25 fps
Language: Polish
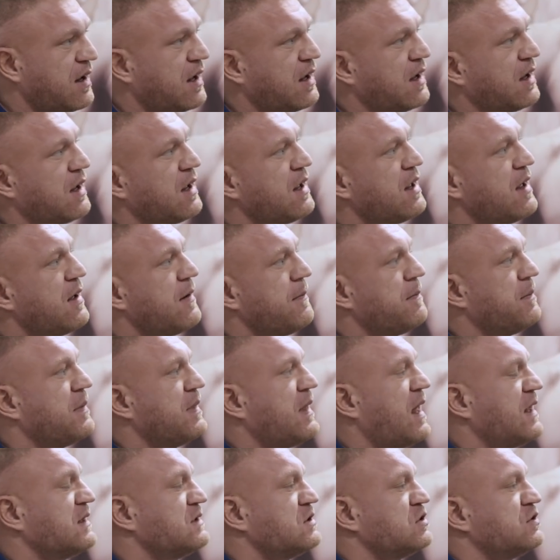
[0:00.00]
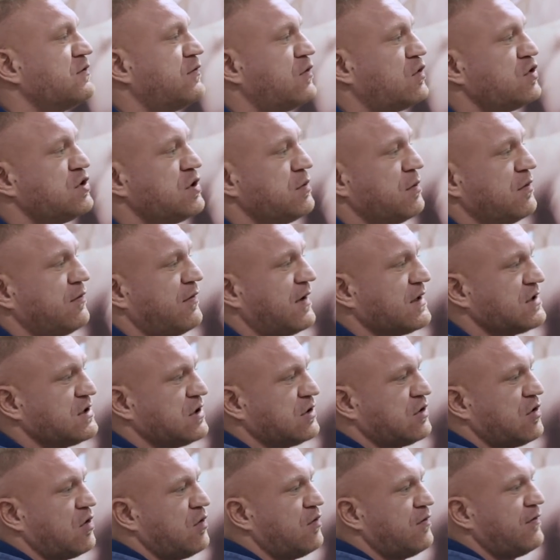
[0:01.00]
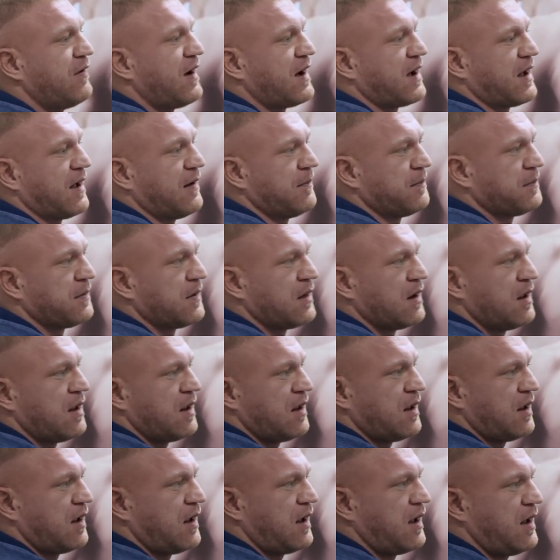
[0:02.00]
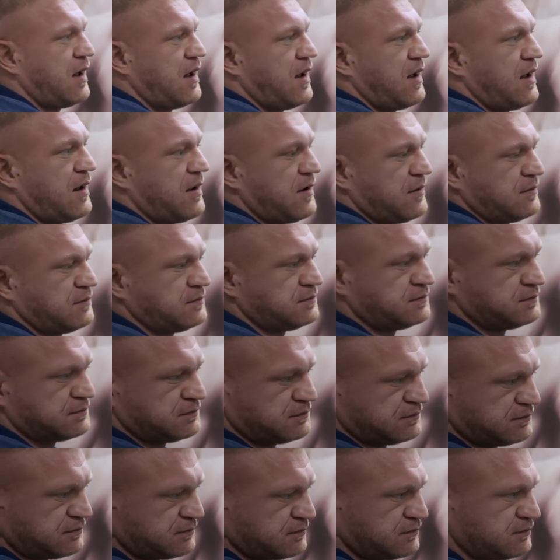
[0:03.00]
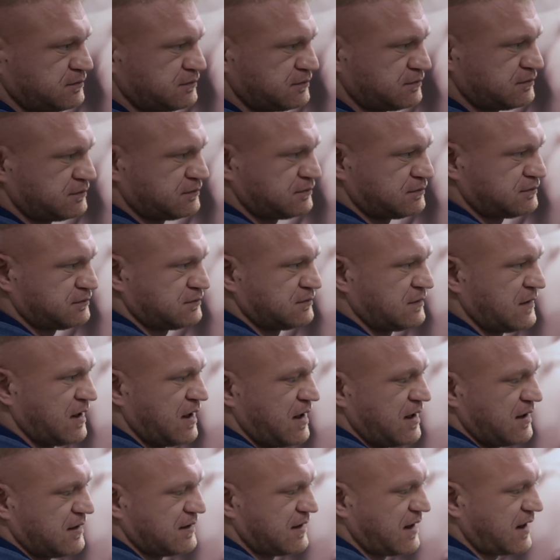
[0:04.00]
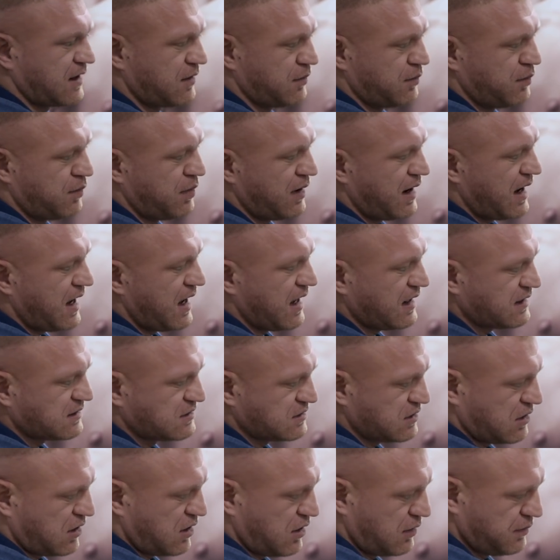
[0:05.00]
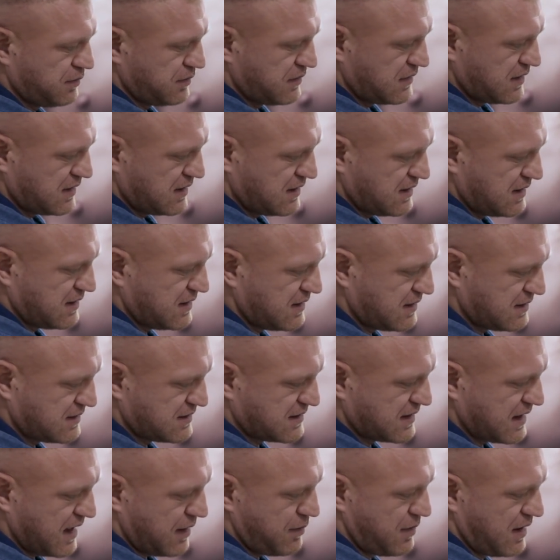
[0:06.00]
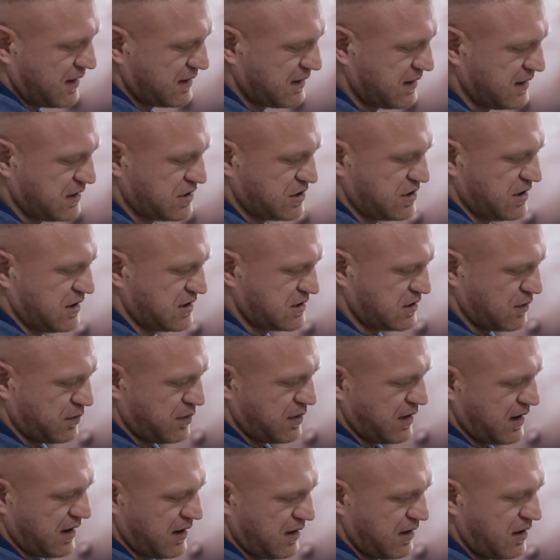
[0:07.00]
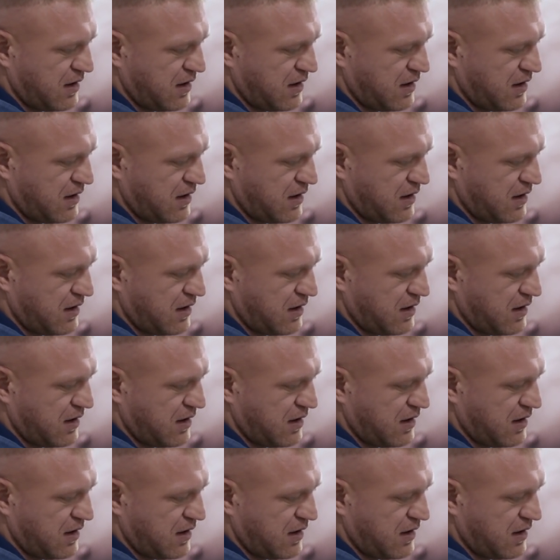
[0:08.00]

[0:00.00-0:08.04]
e, na co zwrócimy właśnie tą uwagę. E, tak bardzo schematycznie sobie